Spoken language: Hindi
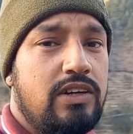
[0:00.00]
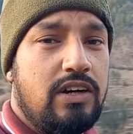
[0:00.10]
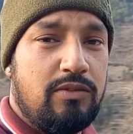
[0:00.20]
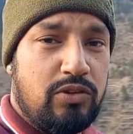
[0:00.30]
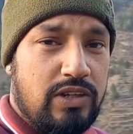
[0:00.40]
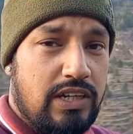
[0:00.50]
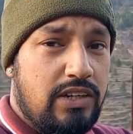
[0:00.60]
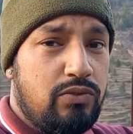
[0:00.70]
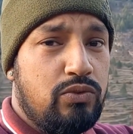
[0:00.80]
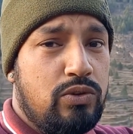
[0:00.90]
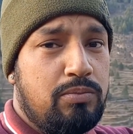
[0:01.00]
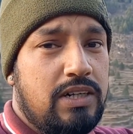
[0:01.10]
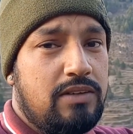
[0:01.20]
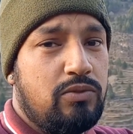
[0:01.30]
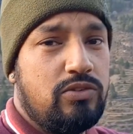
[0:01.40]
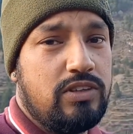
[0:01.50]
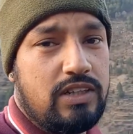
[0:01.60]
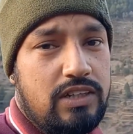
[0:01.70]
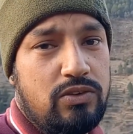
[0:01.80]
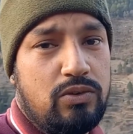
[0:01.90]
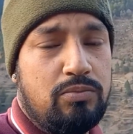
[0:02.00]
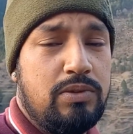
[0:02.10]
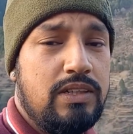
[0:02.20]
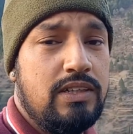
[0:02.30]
अभी जो है वो पार पहुँच रखी धूप